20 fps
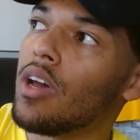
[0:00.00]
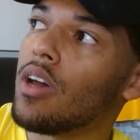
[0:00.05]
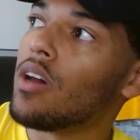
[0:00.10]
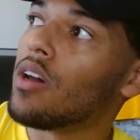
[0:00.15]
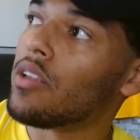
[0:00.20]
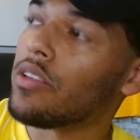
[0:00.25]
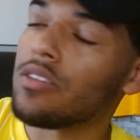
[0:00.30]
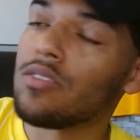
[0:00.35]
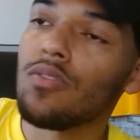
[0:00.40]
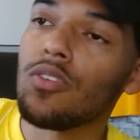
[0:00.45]

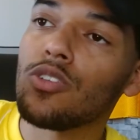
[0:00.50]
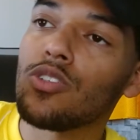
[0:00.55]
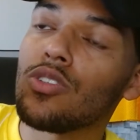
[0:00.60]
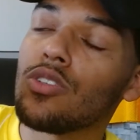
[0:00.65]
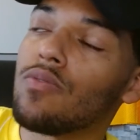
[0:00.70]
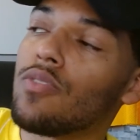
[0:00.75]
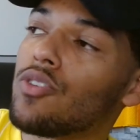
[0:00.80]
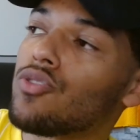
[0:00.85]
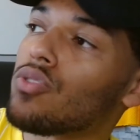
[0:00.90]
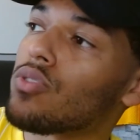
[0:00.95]
das, was
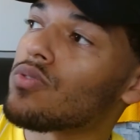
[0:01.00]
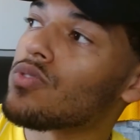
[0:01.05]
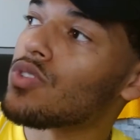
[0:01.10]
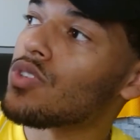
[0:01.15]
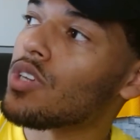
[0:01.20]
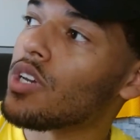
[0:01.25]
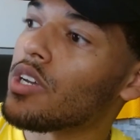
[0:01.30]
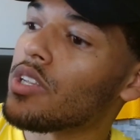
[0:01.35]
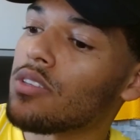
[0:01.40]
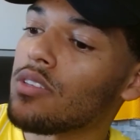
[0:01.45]
Lewandowski
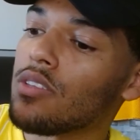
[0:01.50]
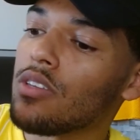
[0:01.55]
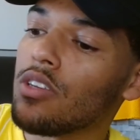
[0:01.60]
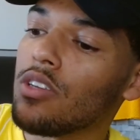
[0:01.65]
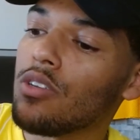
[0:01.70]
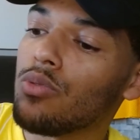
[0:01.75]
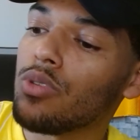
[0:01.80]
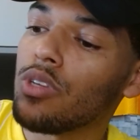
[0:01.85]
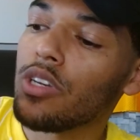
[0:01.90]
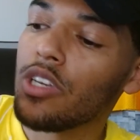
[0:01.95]
hatte.
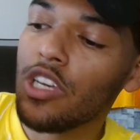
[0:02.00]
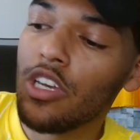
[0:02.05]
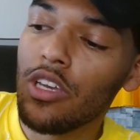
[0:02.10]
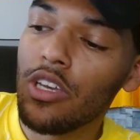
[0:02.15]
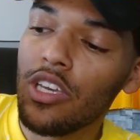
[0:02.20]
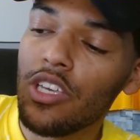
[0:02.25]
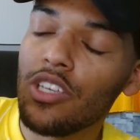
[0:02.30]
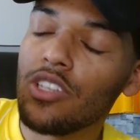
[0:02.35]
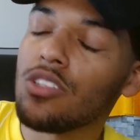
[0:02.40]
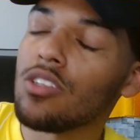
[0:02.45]
Oder
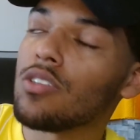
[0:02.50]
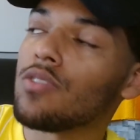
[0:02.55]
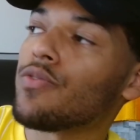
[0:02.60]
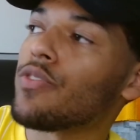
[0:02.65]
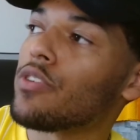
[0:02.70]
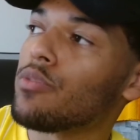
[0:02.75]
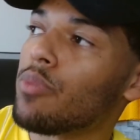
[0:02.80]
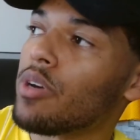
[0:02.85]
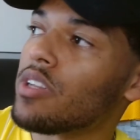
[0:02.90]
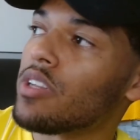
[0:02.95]
kriegst du es
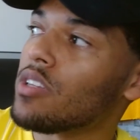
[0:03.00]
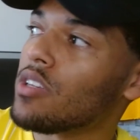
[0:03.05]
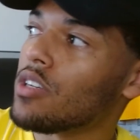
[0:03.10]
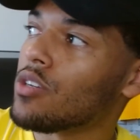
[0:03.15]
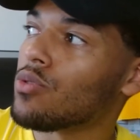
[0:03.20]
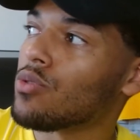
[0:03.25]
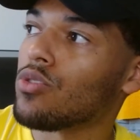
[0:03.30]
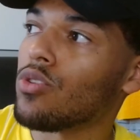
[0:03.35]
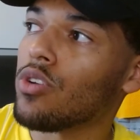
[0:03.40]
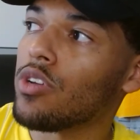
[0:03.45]
von Manet
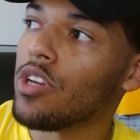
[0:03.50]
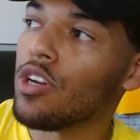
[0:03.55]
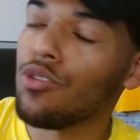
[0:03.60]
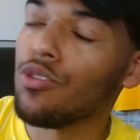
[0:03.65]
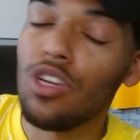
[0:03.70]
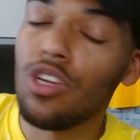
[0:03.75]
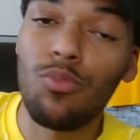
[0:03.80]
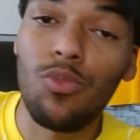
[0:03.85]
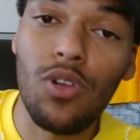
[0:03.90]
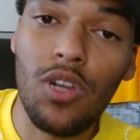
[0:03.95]
und Neuer
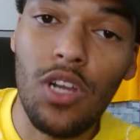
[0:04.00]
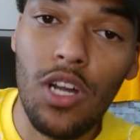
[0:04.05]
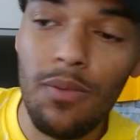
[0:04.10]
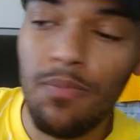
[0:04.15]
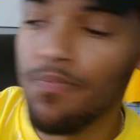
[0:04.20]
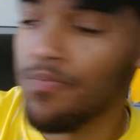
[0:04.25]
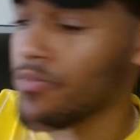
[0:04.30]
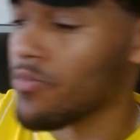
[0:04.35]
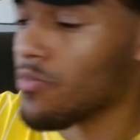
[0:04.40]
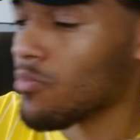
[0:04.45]
oder Müller.
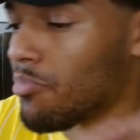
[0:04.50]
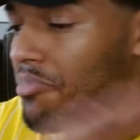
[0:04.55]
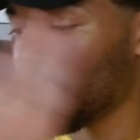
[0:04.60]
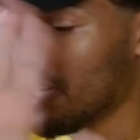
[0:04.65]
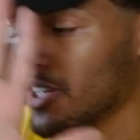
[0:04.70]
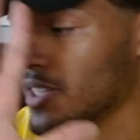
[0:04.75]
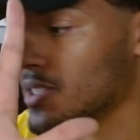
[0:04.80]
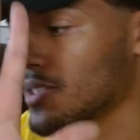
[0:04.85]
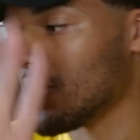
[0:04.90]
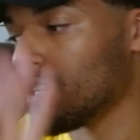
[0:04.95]

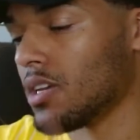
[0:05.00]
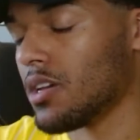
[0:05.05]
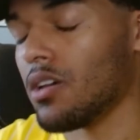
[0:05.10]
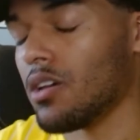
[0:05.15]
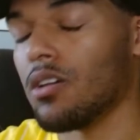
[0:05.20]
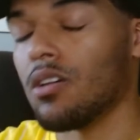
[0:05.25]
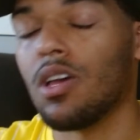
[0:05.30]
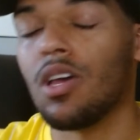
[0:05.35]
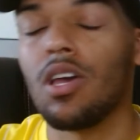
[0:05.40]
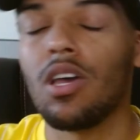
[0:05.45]
Passt, Digga.
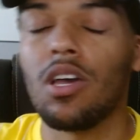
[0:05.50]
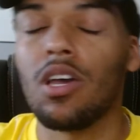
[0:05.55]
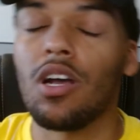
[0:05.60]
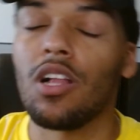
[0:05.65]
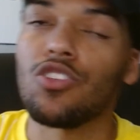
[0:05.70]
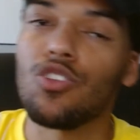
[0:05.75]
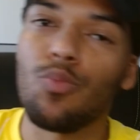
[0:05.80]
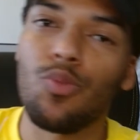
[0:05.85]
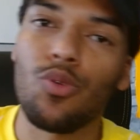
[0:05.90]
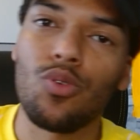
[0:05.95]
Als
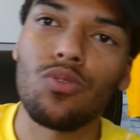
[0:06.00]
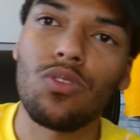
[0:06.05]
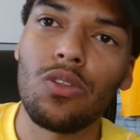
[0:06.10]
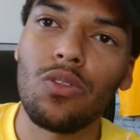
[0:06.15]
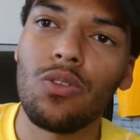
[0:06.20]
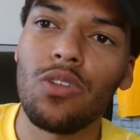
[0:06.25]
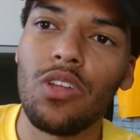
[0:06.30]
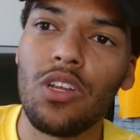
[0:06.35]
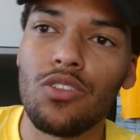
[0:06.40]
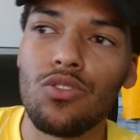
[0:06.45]
ob Ronaldo
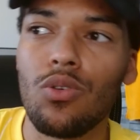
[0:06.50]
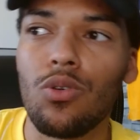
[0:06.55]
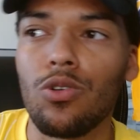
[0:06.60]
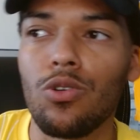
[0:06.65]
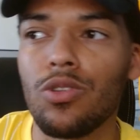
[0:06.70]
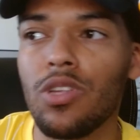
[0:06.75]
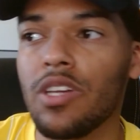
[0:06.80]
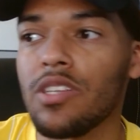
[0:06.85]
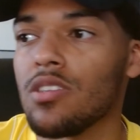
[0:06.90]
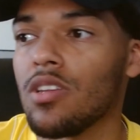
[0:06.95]
dazu auch
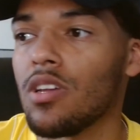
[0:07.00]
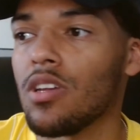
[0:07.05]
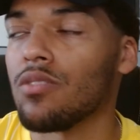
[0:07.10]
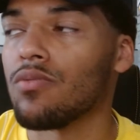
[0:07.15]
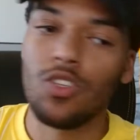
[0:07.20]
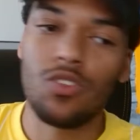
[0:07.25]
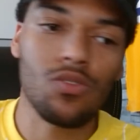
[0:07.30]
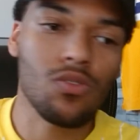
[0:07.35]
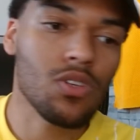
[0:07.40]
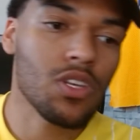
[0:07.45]
Nein sagen würde.
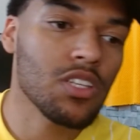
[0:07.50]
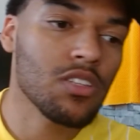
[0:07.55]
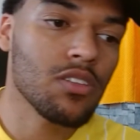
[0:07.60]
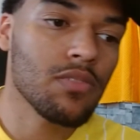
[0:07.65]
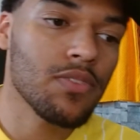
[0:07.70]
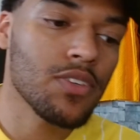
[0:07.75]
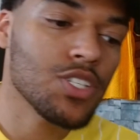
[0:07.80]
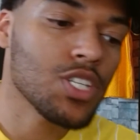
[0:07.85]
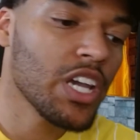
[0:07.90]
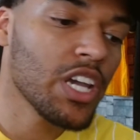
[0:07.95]
Du kriegst
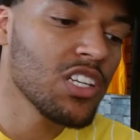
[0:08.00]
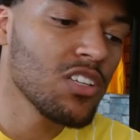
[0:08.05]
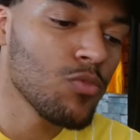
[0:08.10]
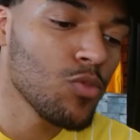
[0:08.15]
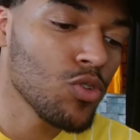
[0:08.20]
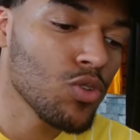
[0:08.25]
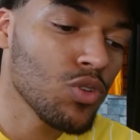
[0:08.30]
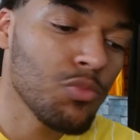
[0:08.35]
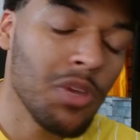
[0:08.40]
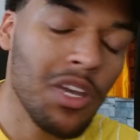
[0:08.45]
vielleicht eine
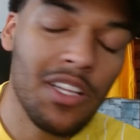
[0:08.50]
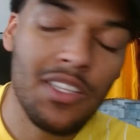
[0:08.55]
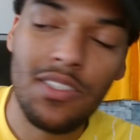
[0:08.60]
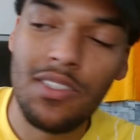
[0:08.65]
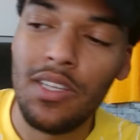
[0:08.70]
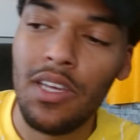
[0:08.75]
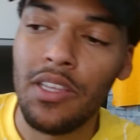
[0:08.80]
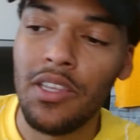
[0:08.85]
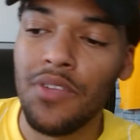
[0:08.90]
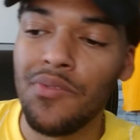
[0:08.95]
Million mehr als die
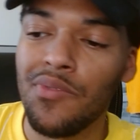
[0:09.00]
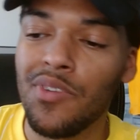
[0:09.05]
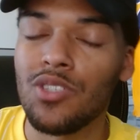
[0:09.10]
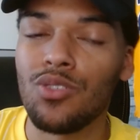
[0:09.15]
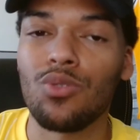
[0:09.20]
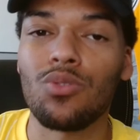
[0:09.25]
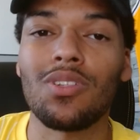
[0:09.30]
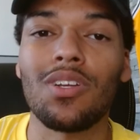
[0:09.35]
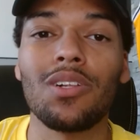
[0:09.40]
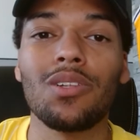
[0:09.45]
anderen, als
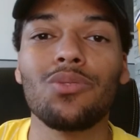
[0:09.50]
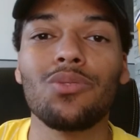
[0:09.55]
Ronaldo